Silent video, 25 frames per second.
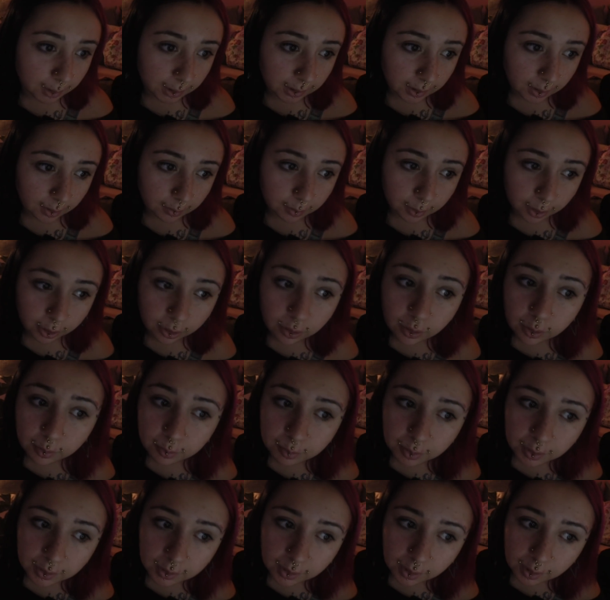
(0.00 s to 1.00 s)
manche haben
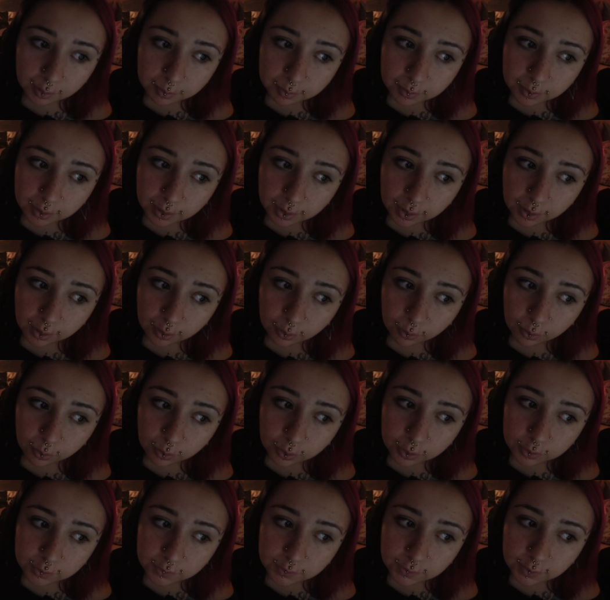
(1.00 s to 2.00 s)
Glück, manche eben nicht.
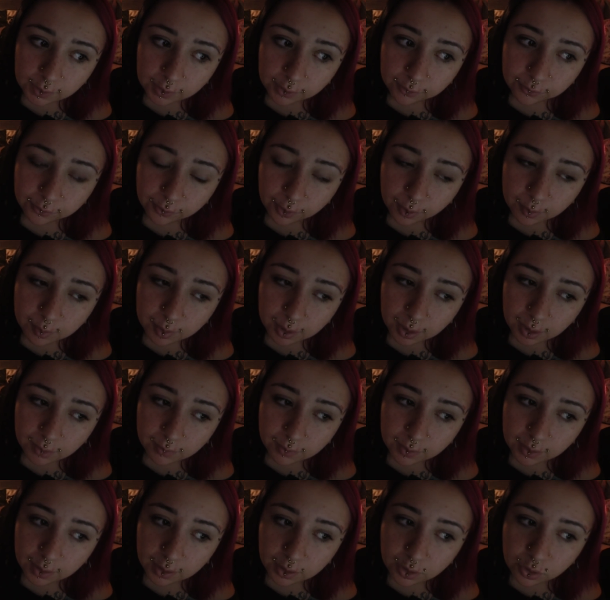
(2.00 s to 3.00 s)
Und ich freue mich
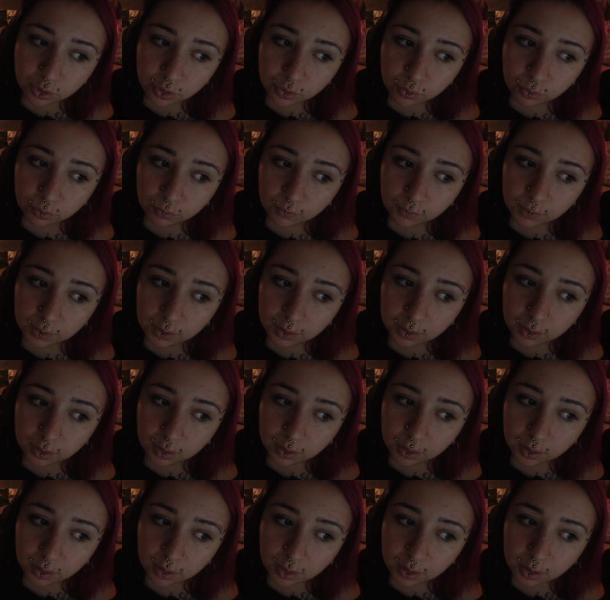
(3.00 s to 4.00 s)
aber jetzt schon
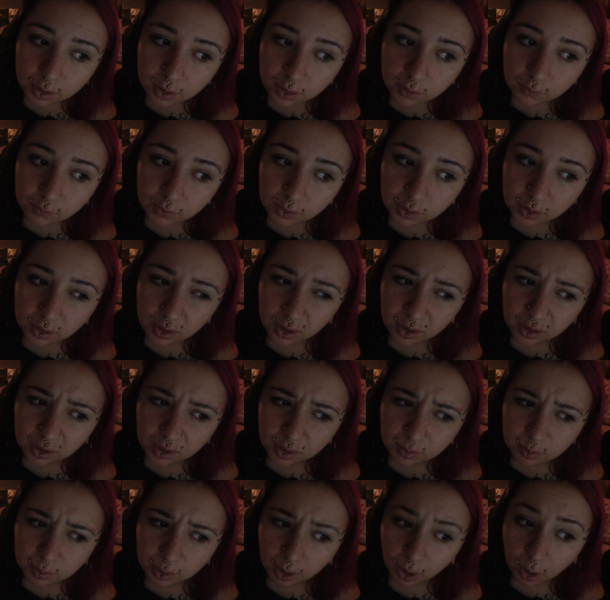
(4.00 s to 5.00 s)
wieder, wieder
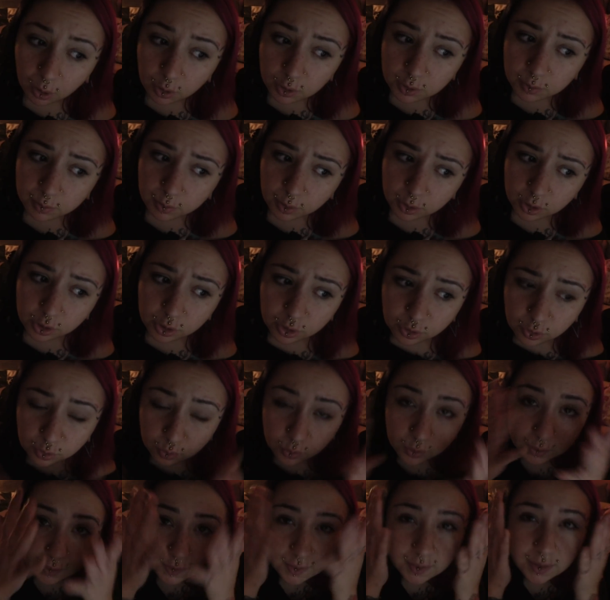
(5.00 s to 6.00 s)
richtig mich auswaschen,
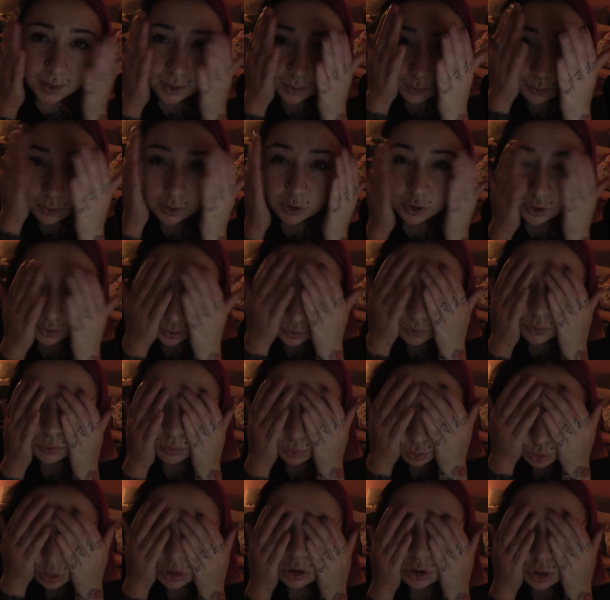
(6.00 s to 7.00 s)
so Gesicht waschen zu
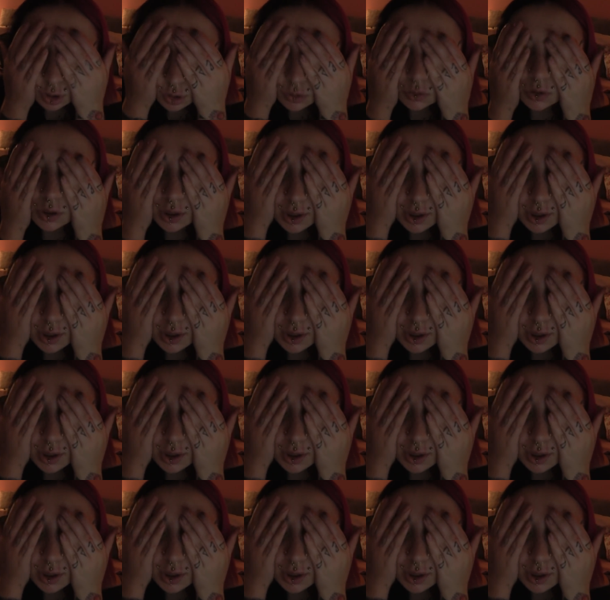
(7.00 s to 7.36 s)
können. So